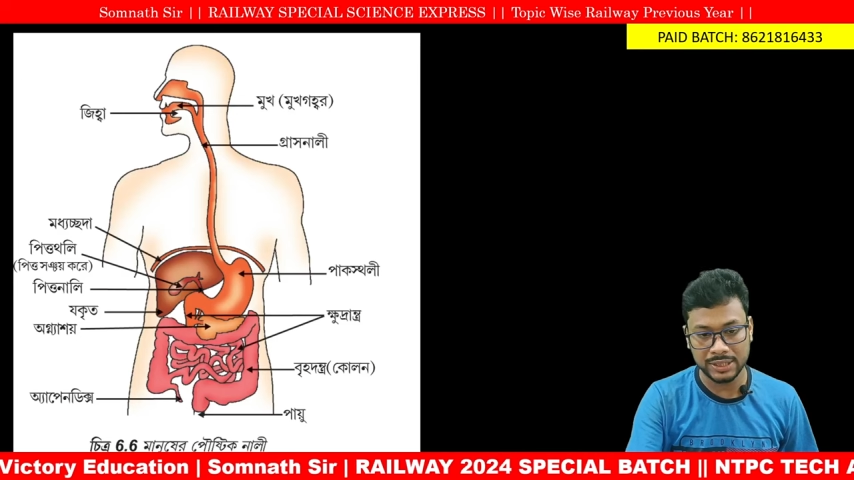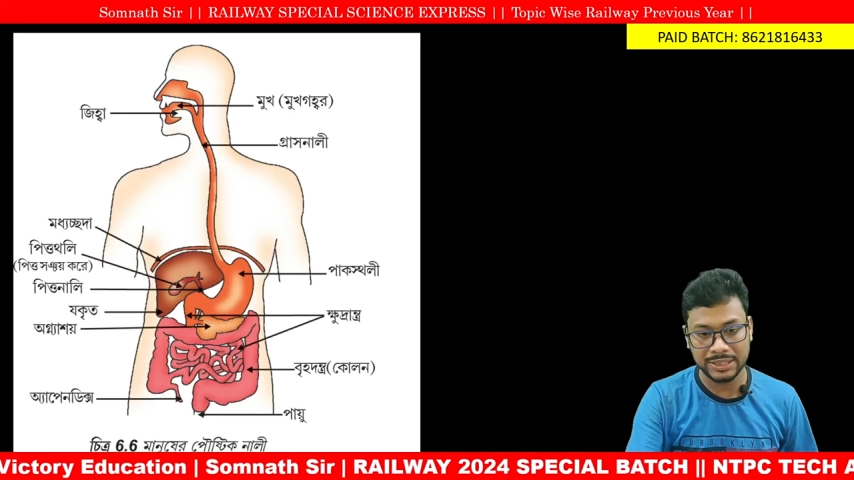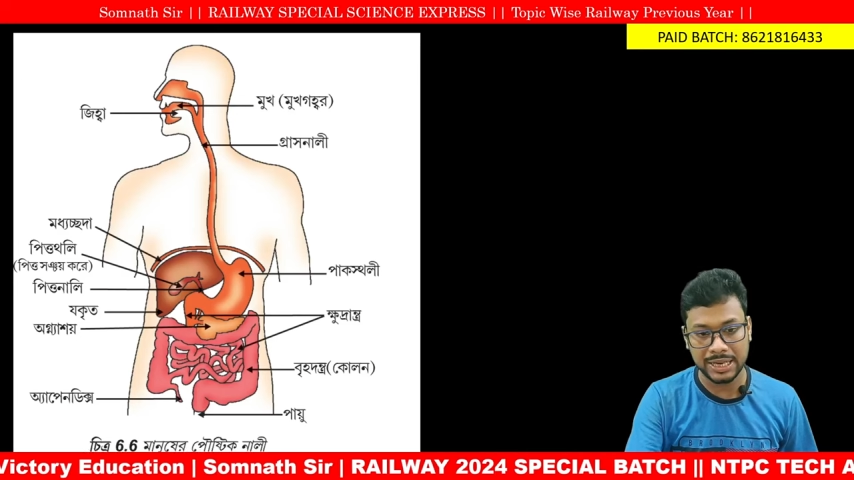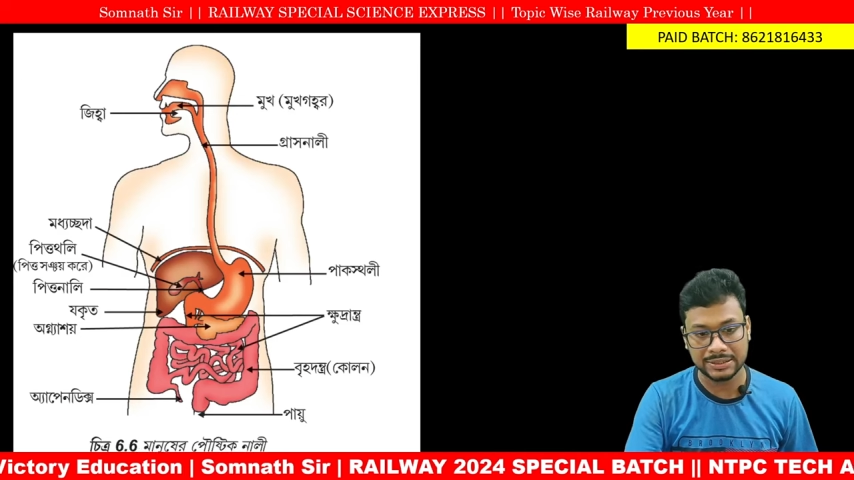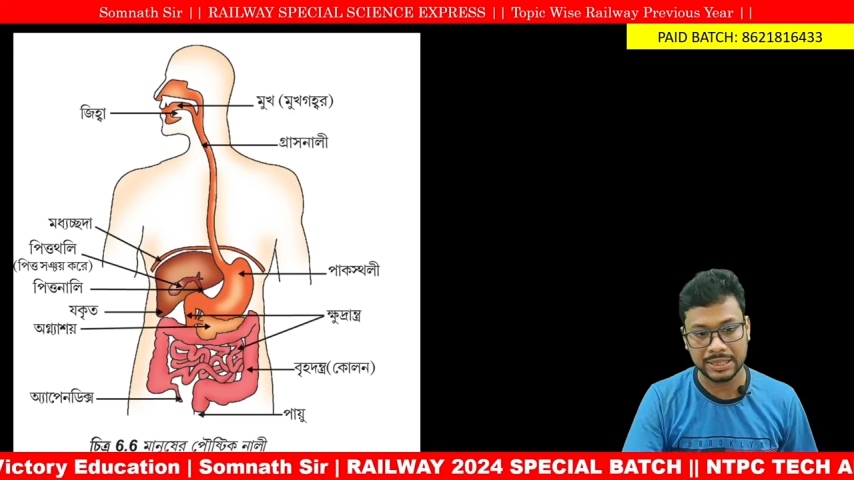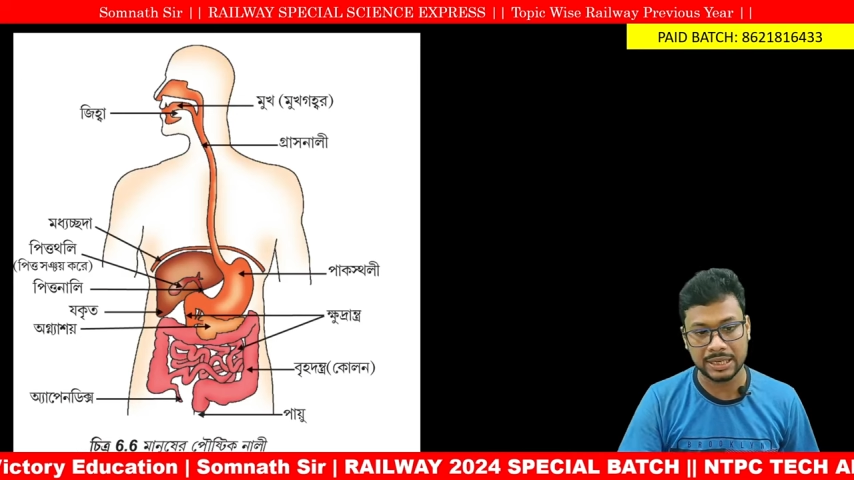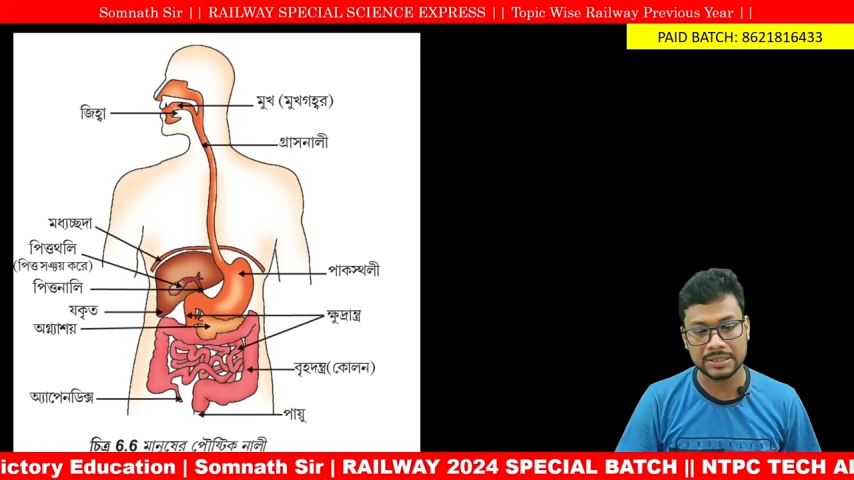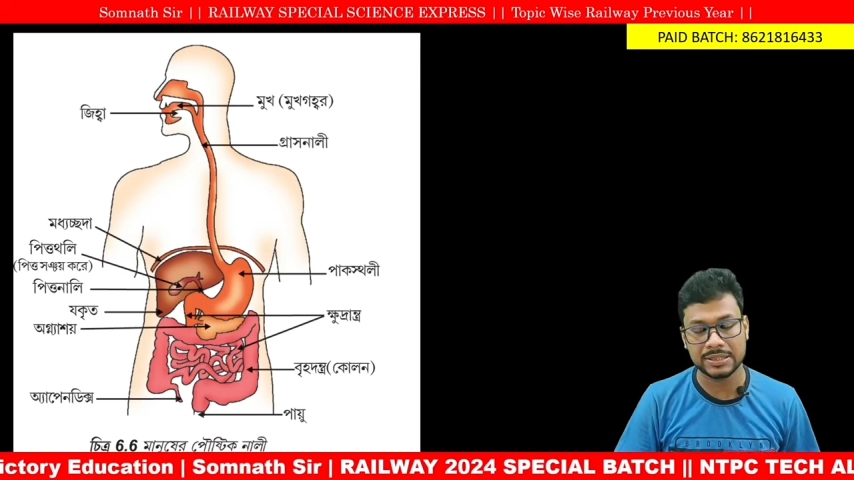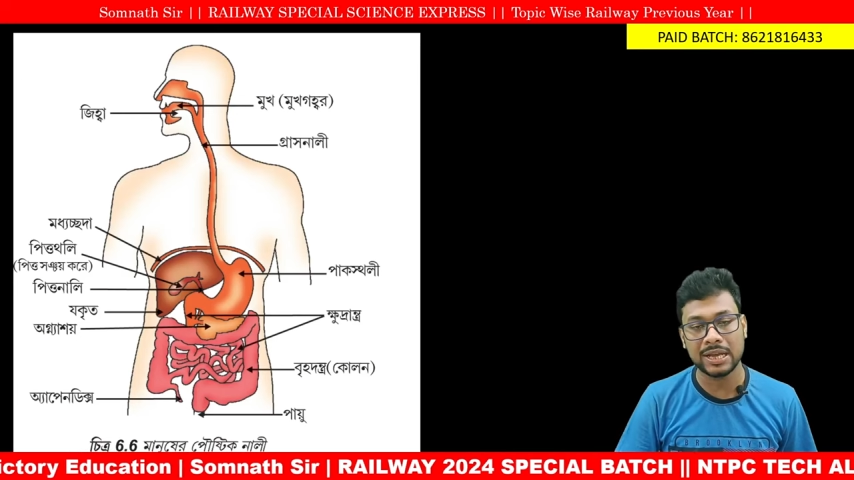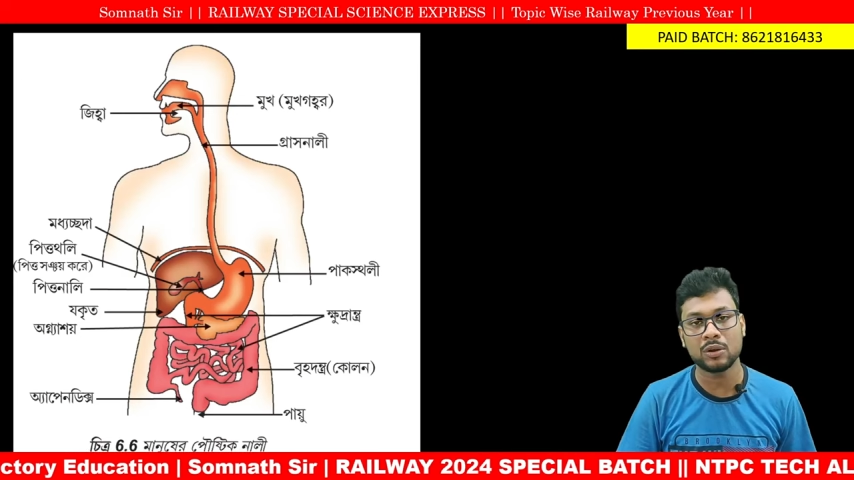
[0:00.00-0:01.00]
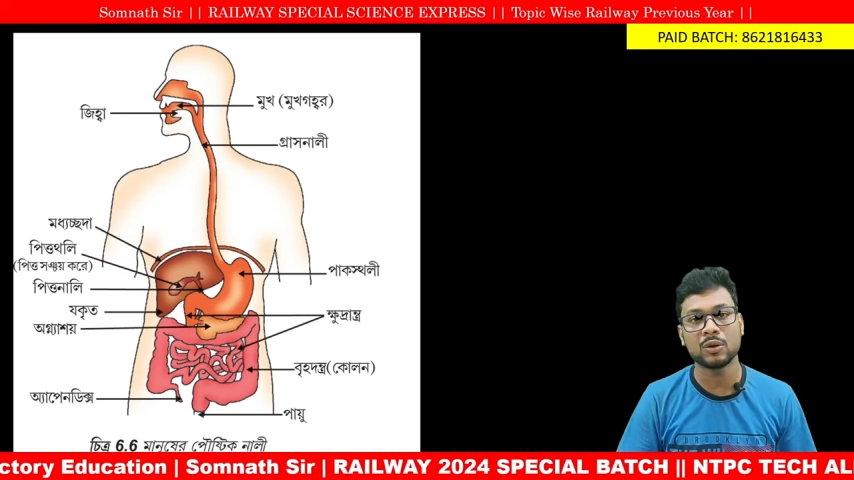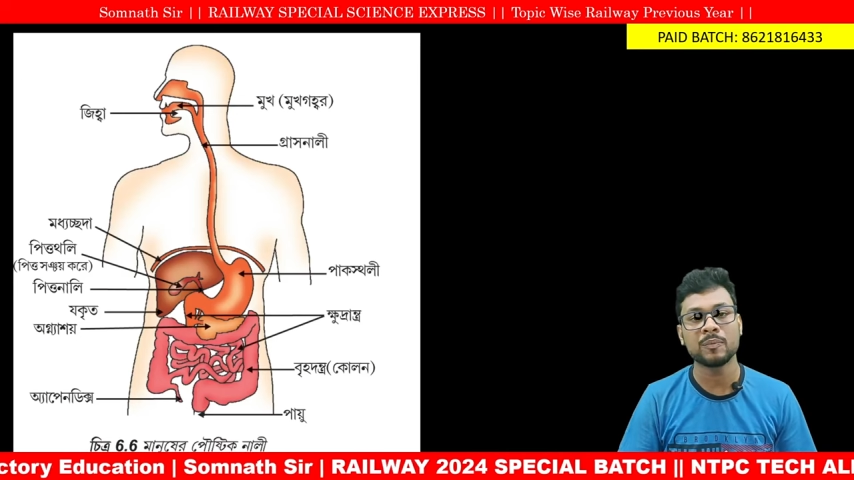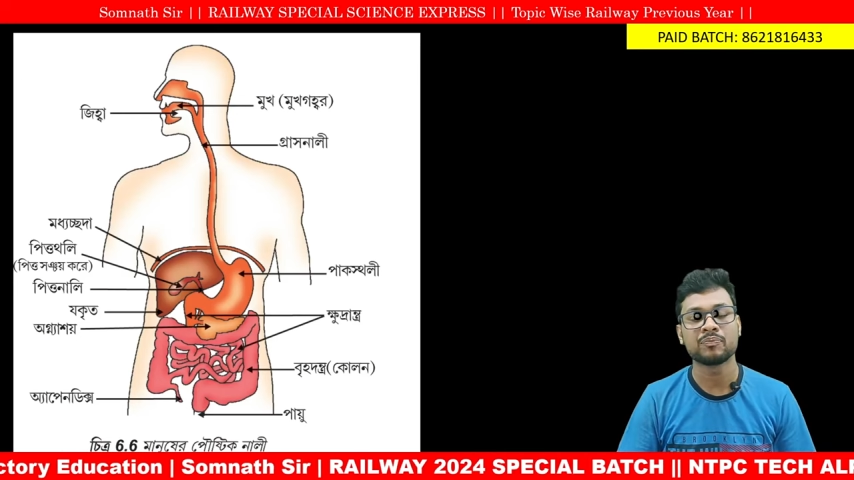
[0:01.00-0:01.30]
করা যাক আজকে ক্লাস দেখো